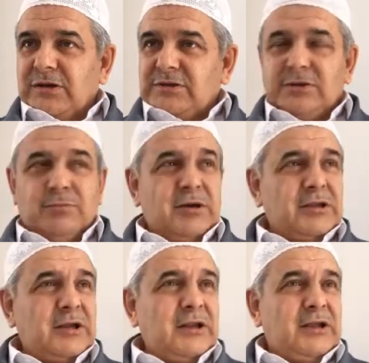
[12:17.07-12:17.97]

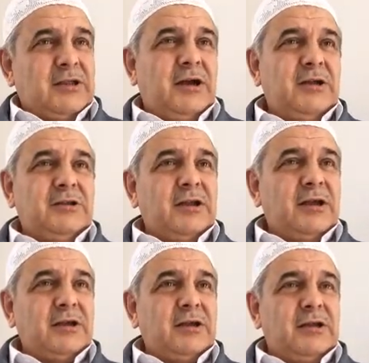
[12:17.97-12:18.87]
Tanzimattan, İttihat
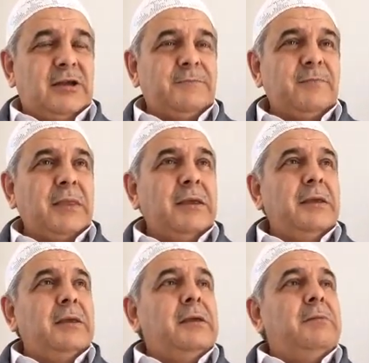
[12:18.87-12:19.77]
Terakki'den
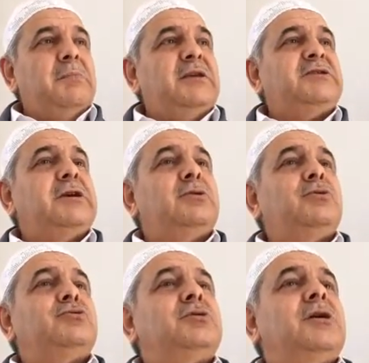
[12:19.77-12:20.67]

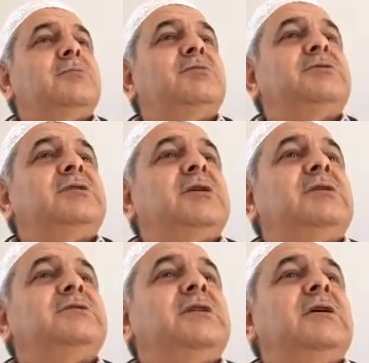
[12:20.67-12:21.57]

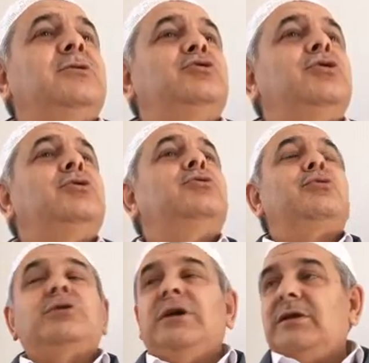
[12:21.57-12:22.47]
1868'deki Jön
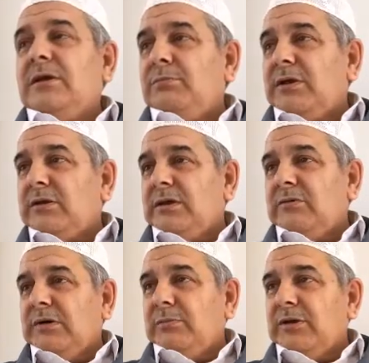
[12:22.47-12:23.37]
Türklerden beri
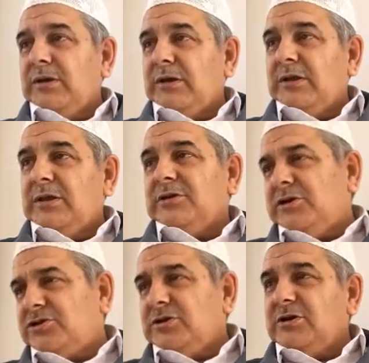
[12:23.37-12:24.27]
devam eden gelen
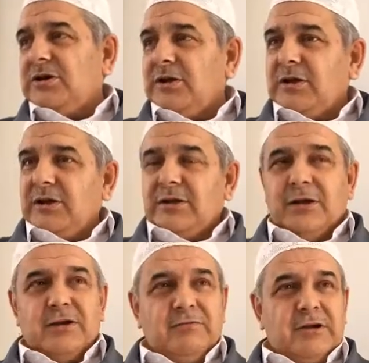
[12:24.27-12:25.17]
ırkçılık
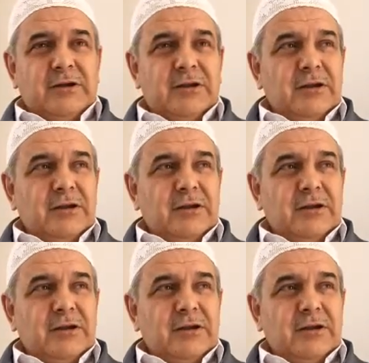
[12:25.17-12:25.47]
hareketleri var.